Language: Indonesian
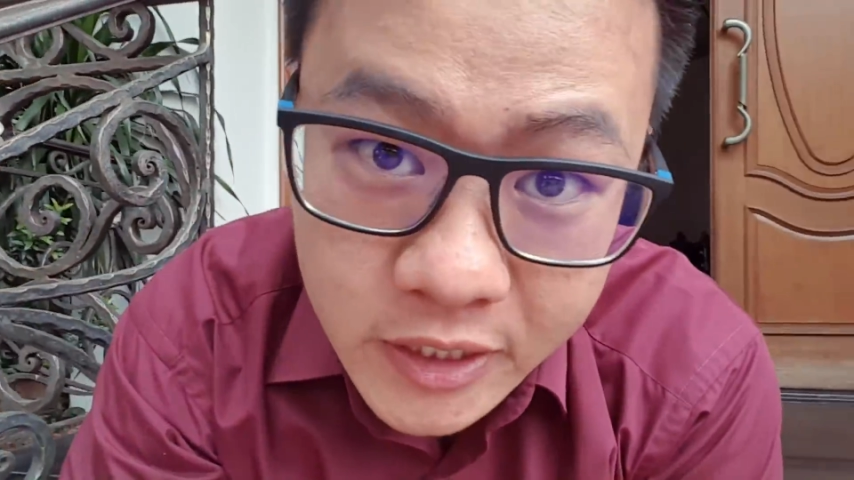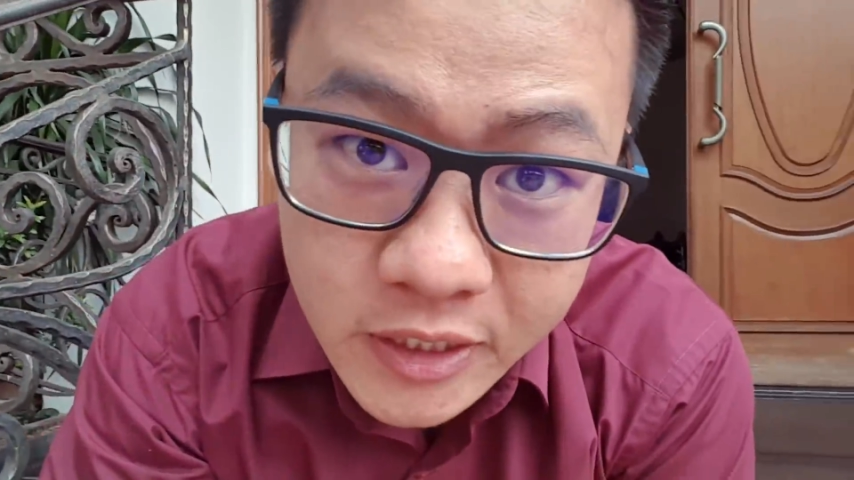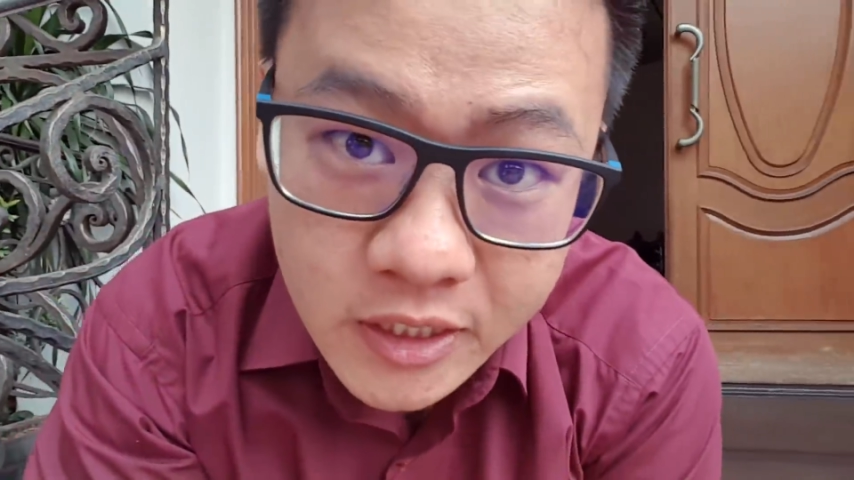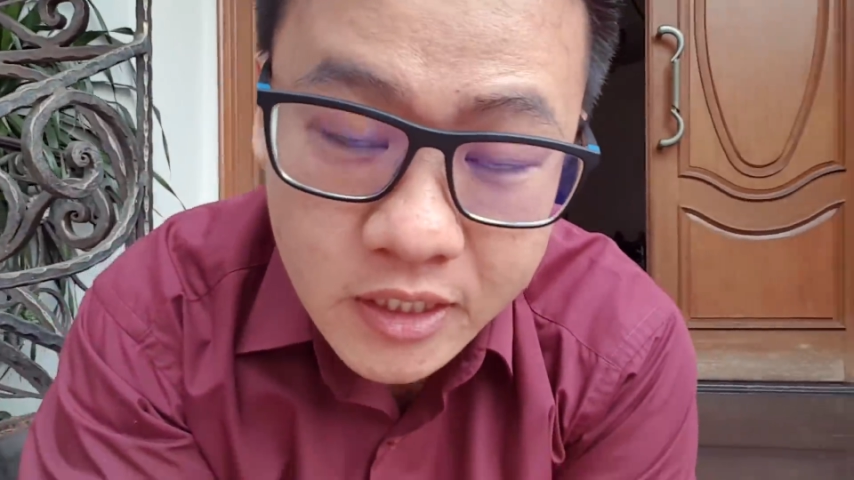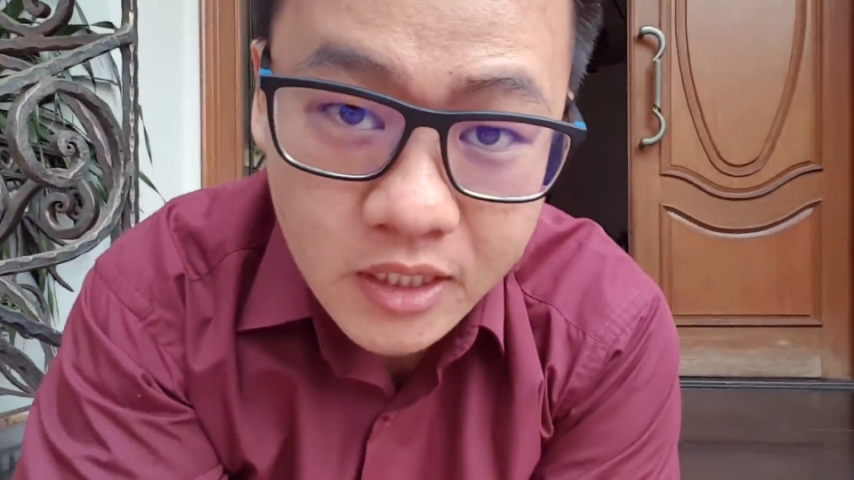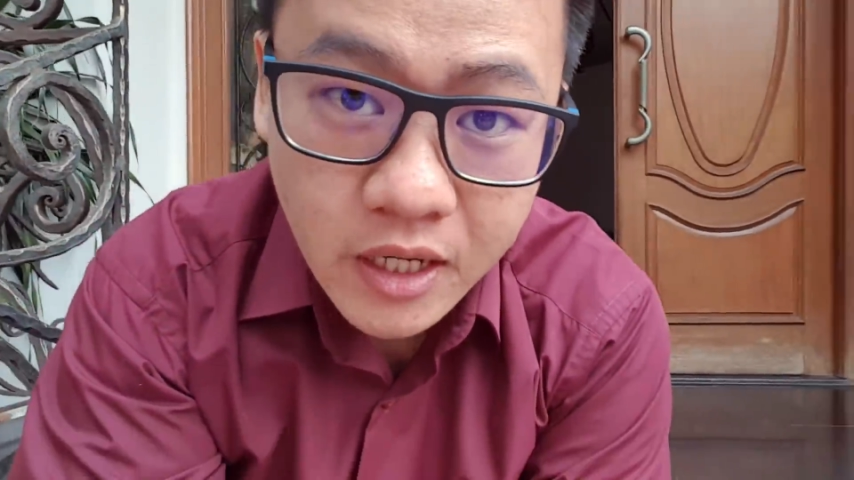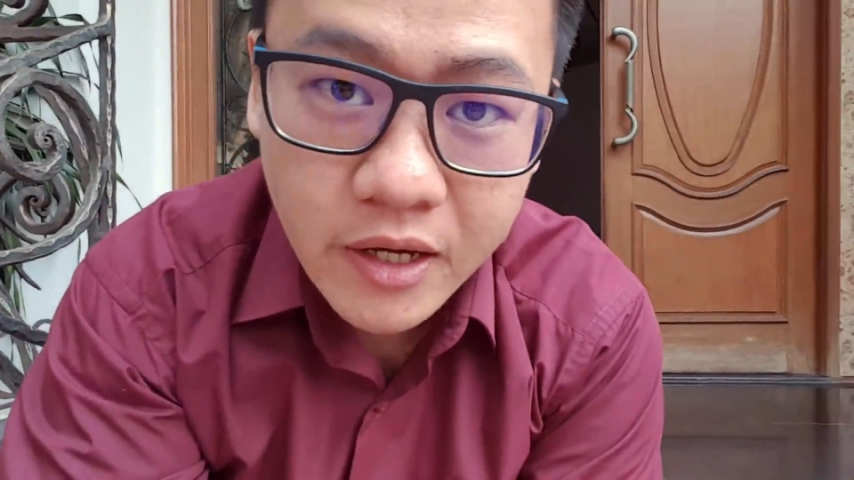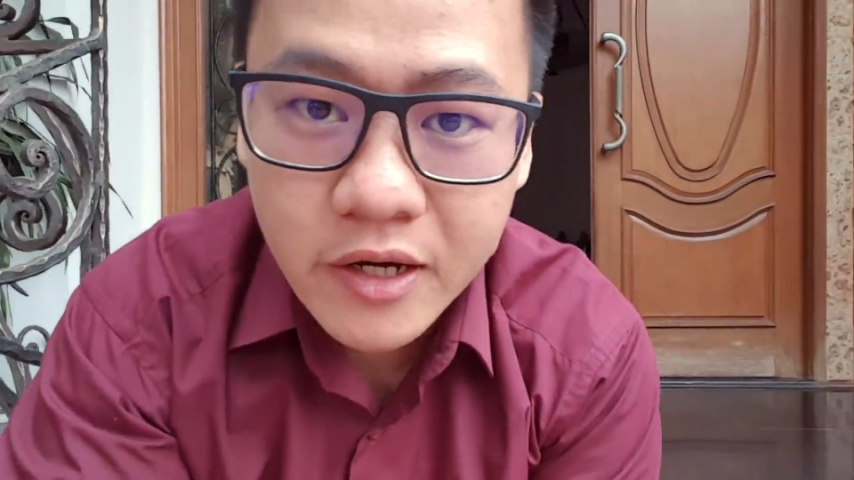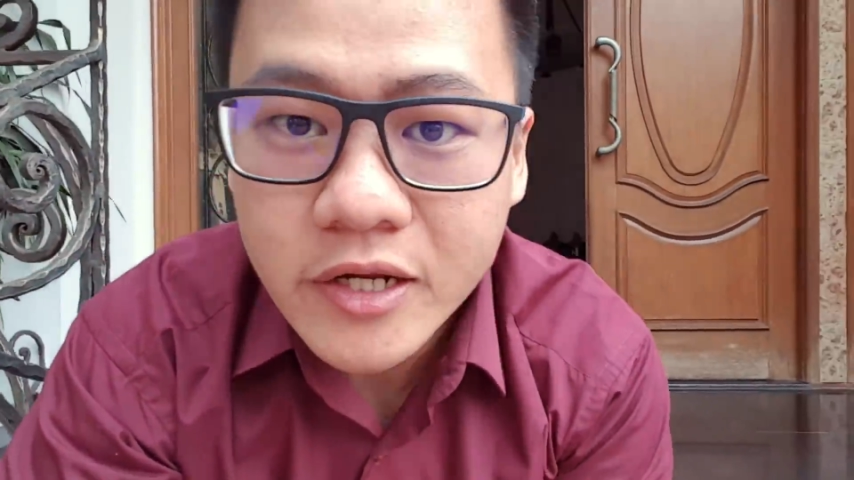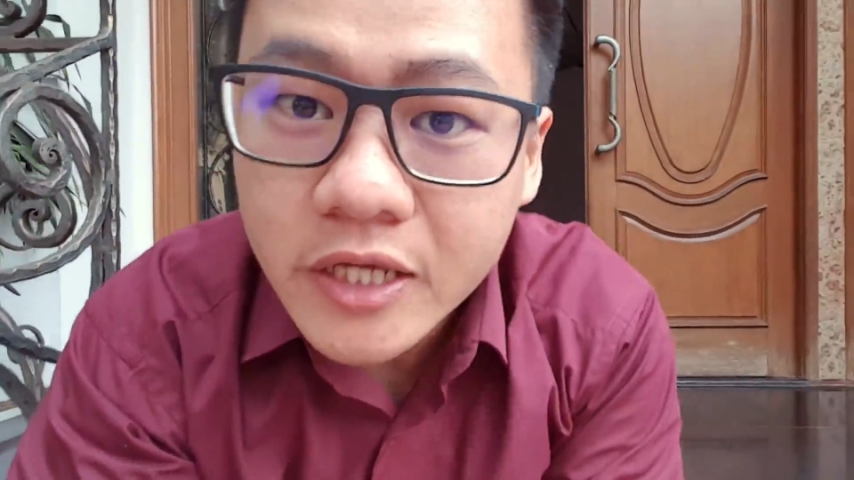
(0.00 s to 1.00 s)
di
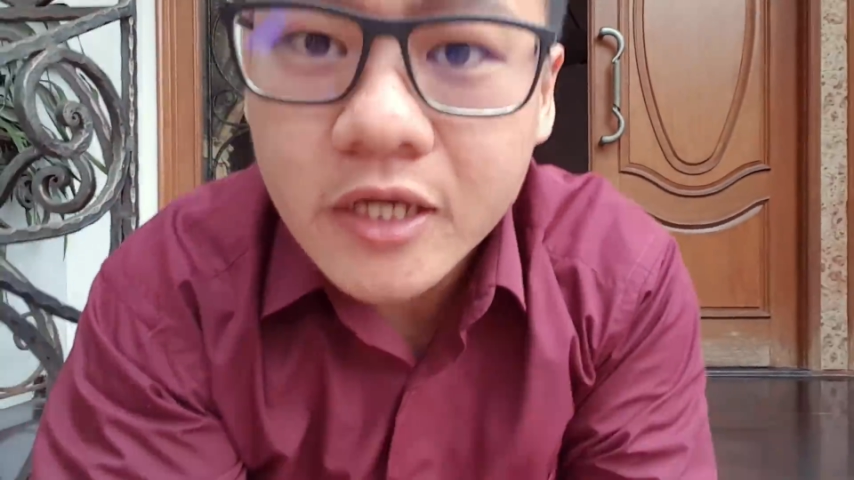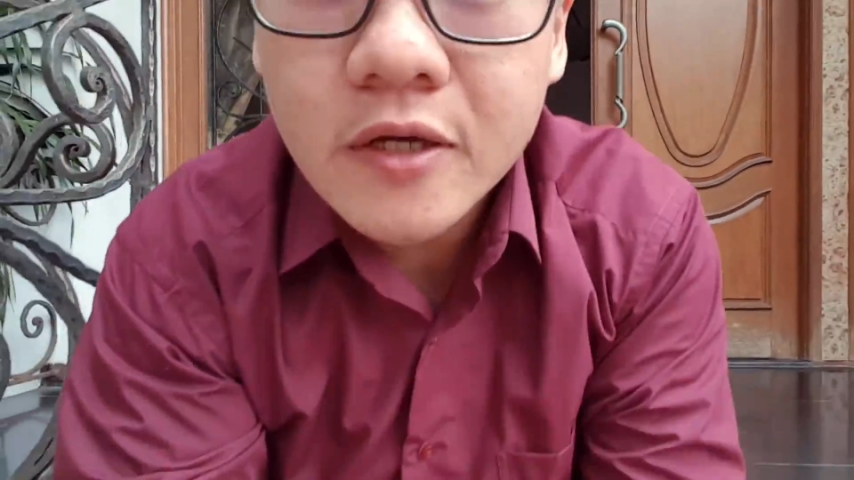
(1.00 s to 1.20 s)
RRQ